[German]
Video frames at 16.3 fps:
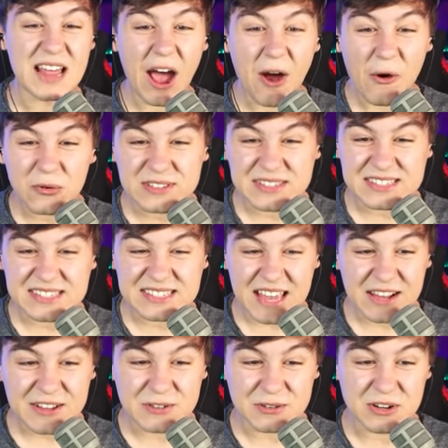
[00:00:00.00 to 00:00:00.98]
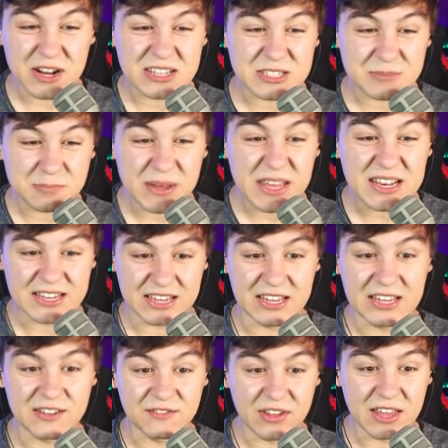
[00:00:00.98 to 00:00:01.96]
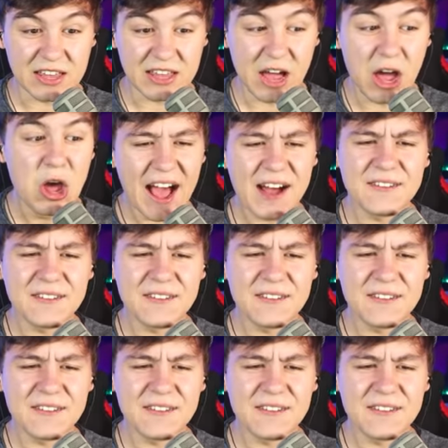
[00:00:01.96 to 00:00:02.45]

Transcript: 1600 Speed kriegen wir hier.